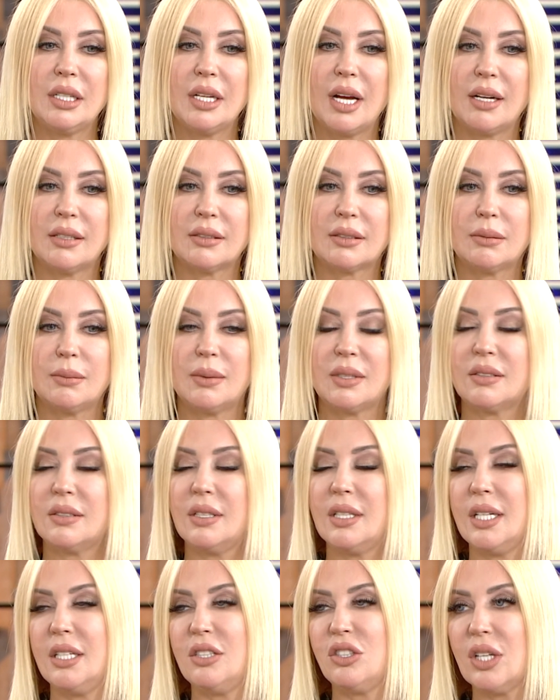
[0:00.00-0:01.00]

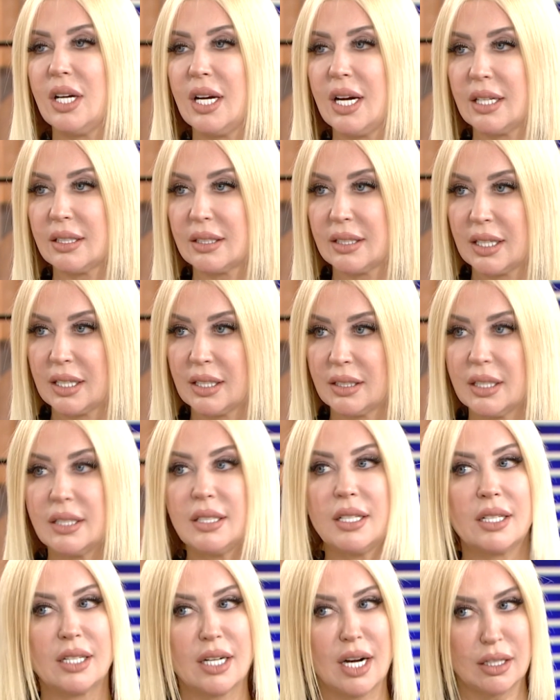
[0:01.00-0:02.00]
yansımasıyla iş hayatlarında
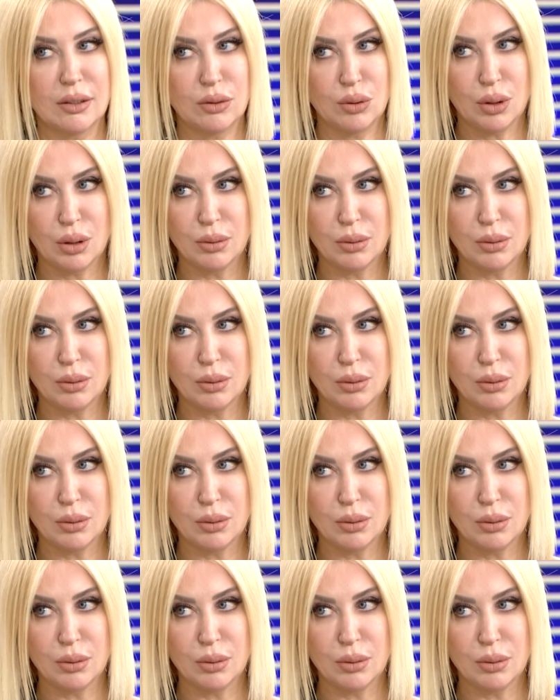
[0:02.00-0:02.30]
dikkatli